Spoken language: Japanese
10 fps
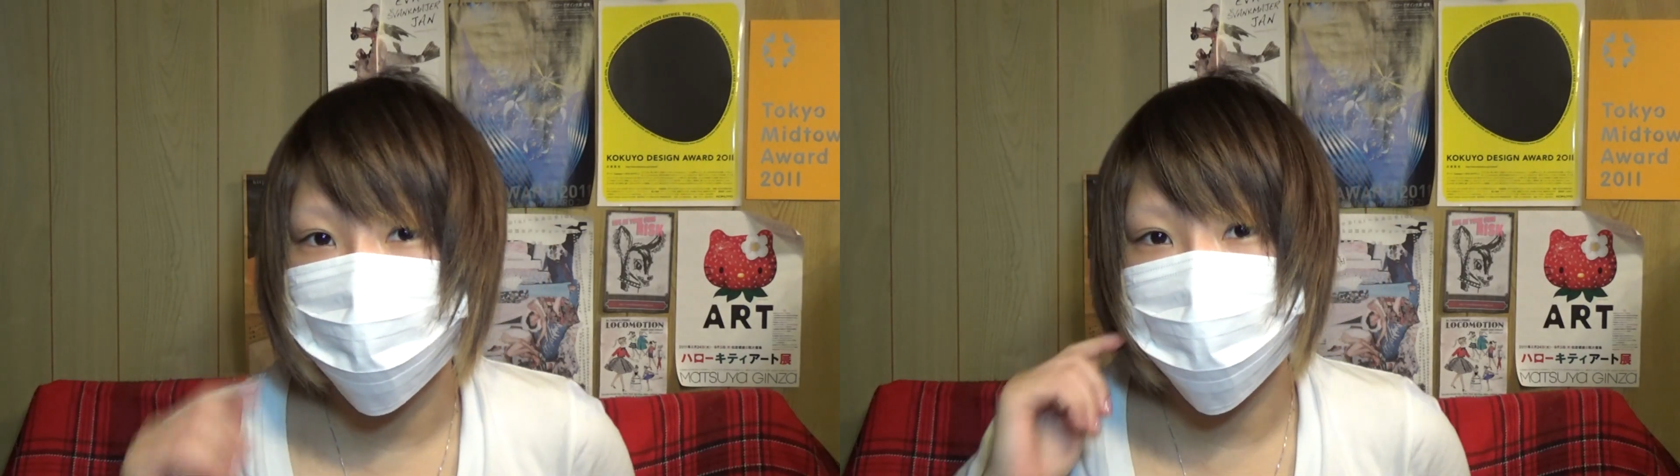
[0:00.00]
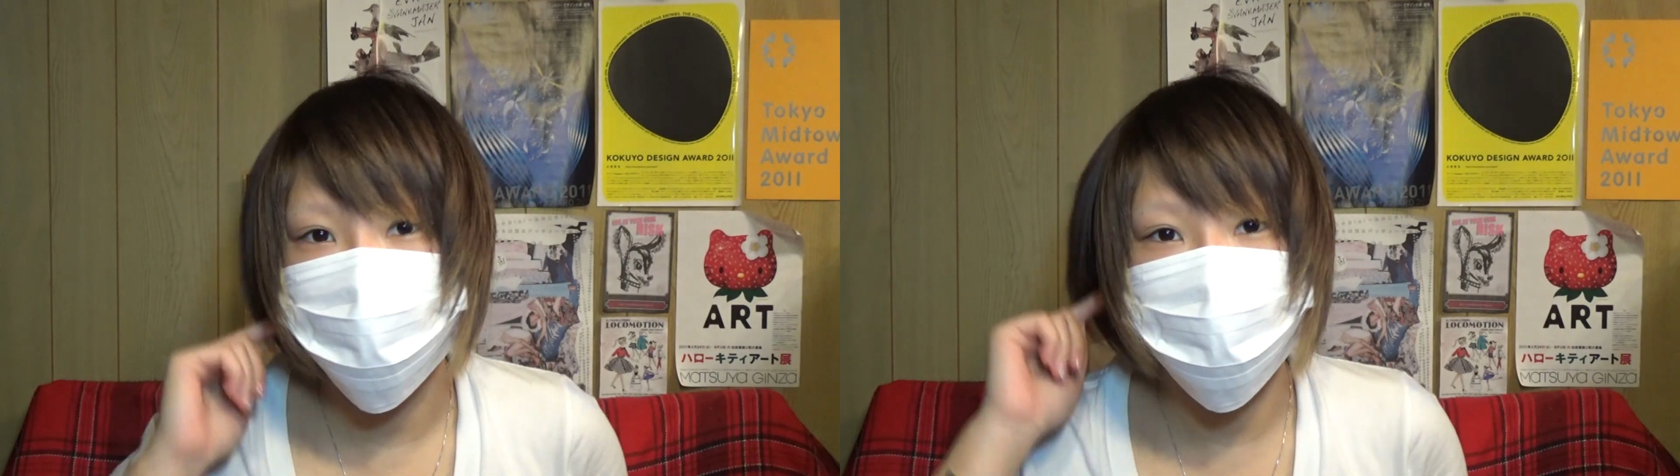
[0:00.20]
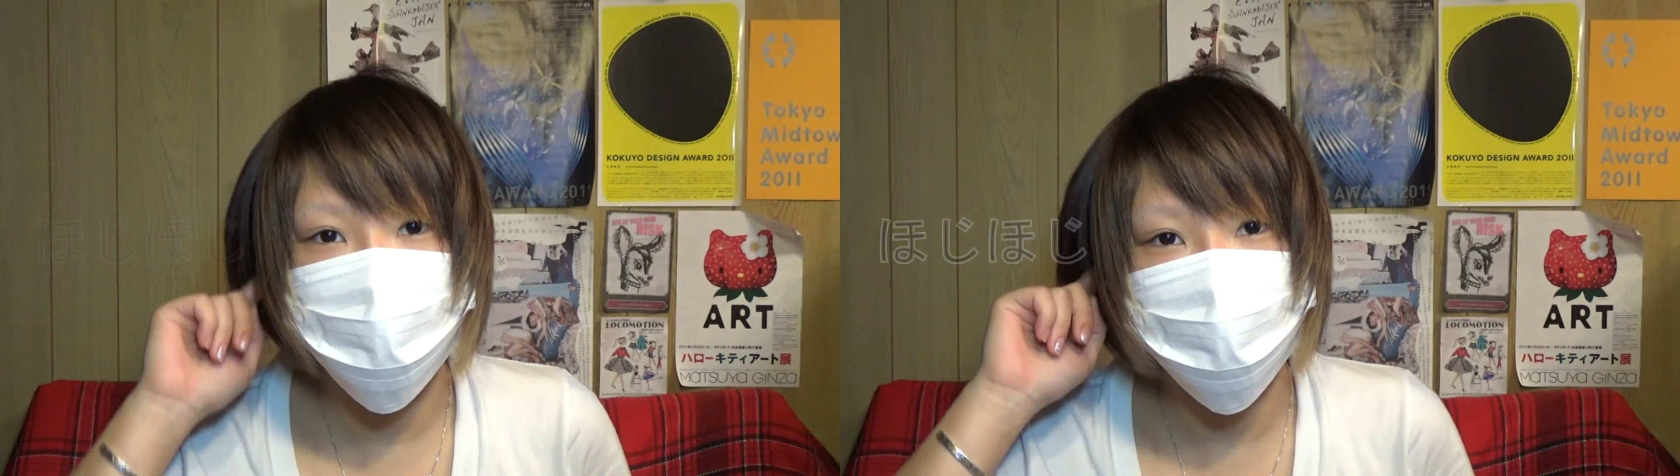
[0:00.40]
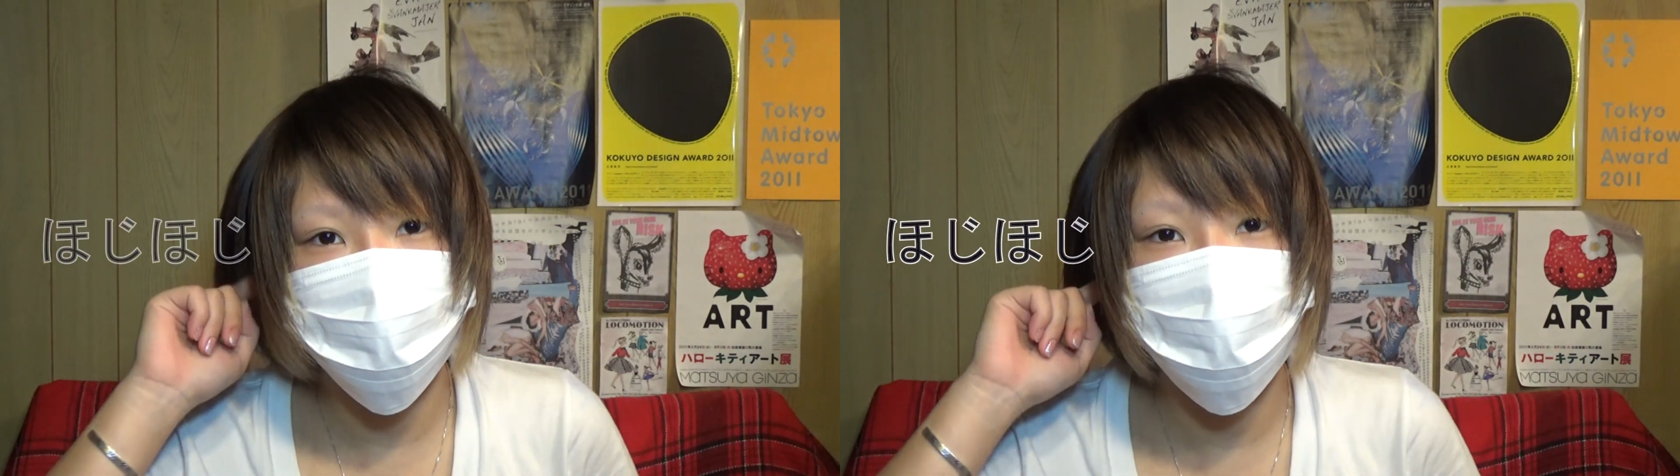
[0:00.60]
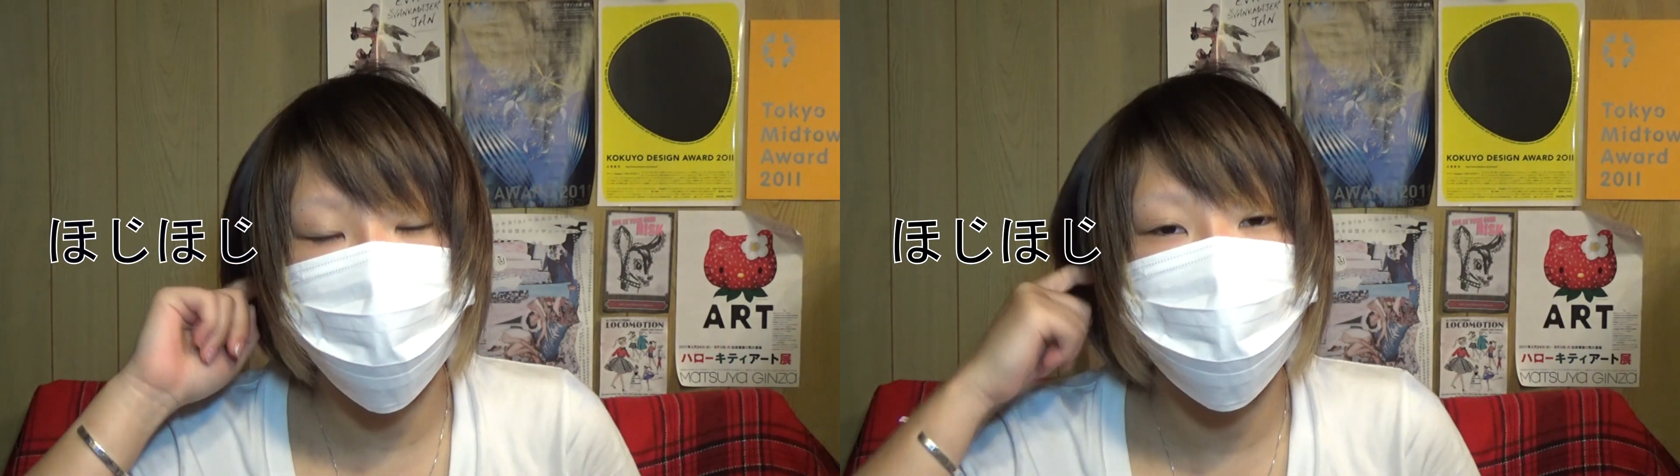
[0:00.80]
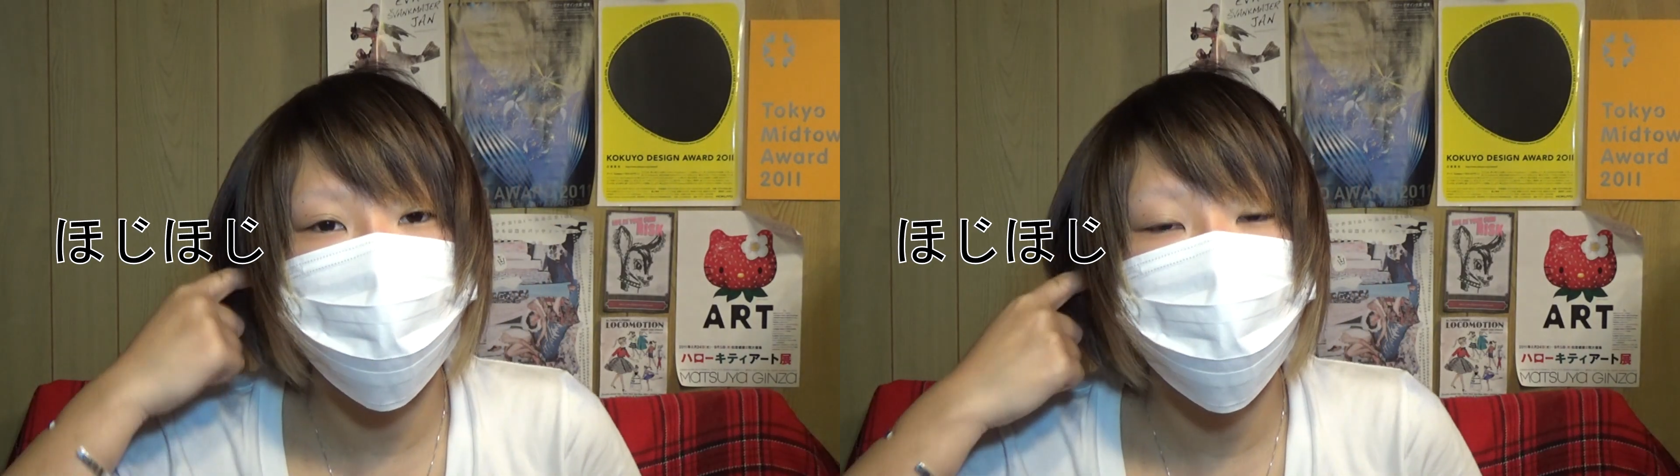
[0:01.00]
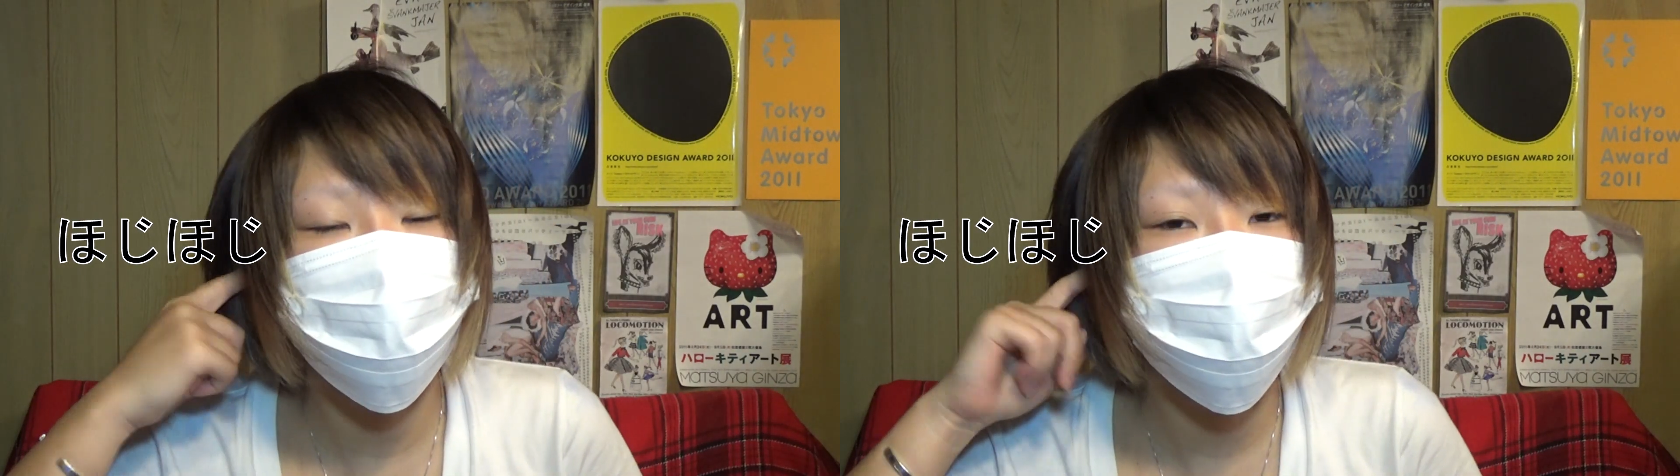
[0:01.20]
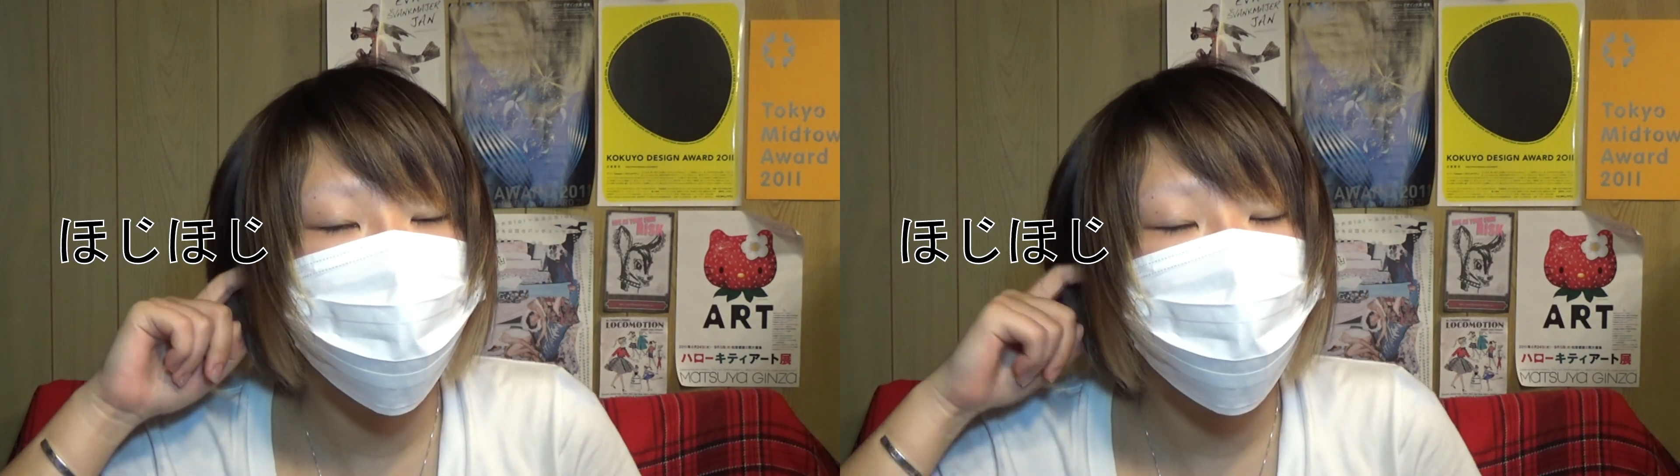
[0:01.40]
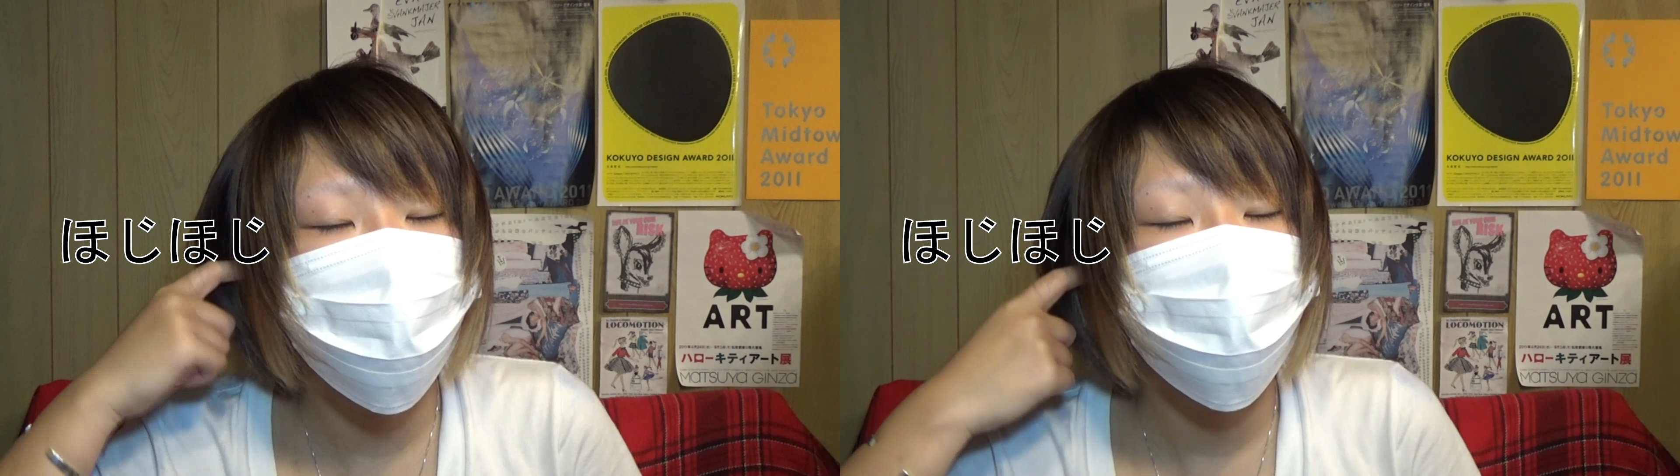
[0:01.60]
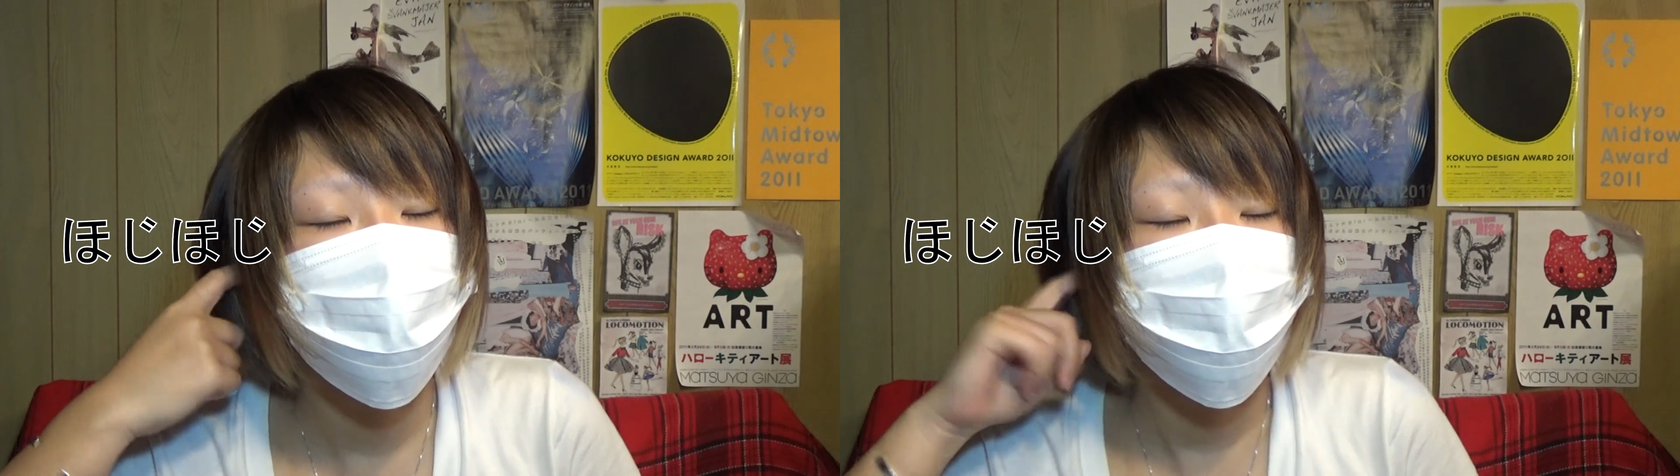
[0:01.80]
ブリーチが終わって